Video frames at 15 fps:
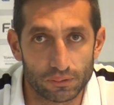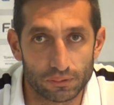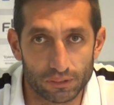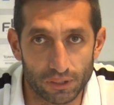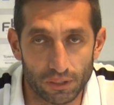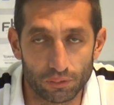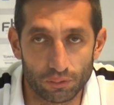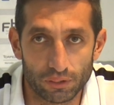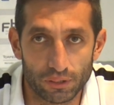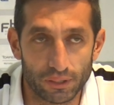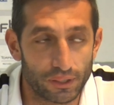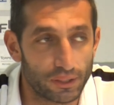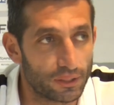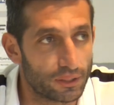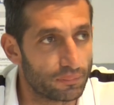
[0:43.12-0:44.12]
sehr gute,
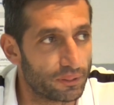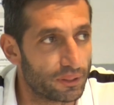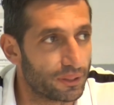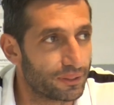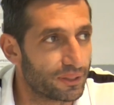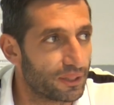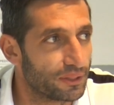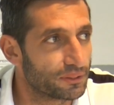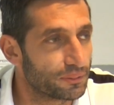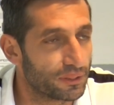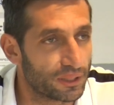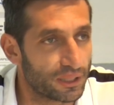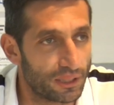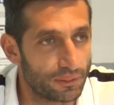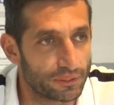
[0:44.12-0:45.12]
ja, aber dann in der
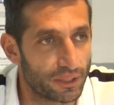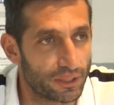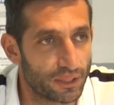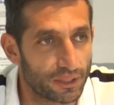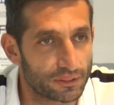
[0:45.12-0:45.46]
zweiten Halbzeit nach